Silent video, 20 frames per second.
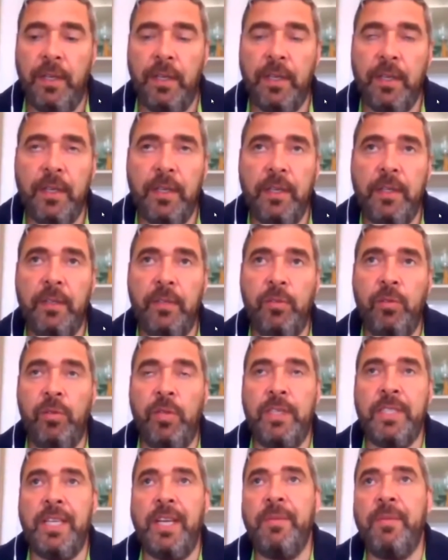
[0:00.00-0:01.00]
Э,
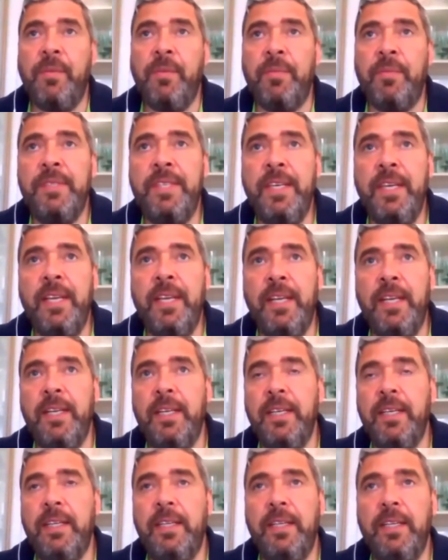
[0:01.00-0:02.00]
на самом
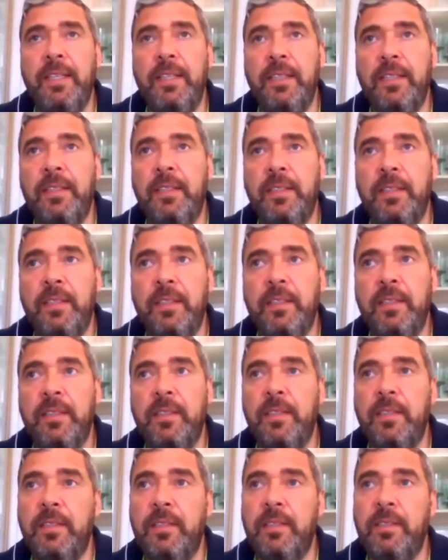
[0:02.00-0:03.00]
деле,
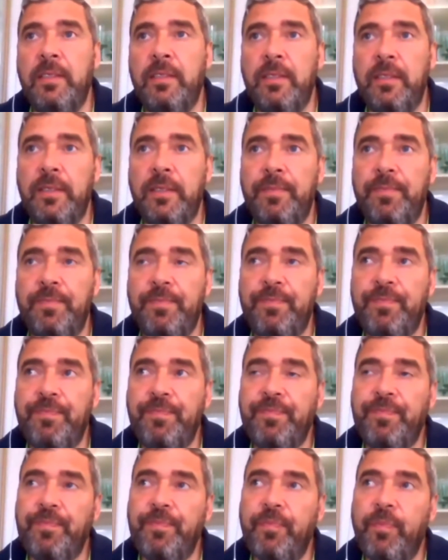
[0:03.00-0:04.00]
э,
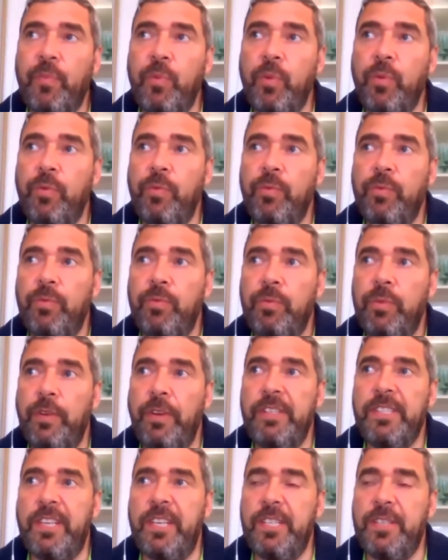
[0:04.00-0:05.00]
ну,
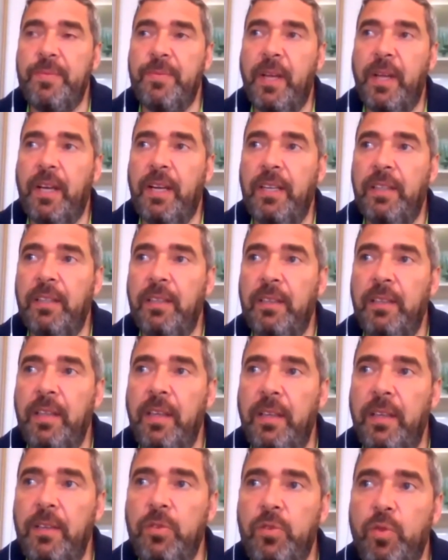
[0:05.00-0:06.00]
давайте скажем так, это не,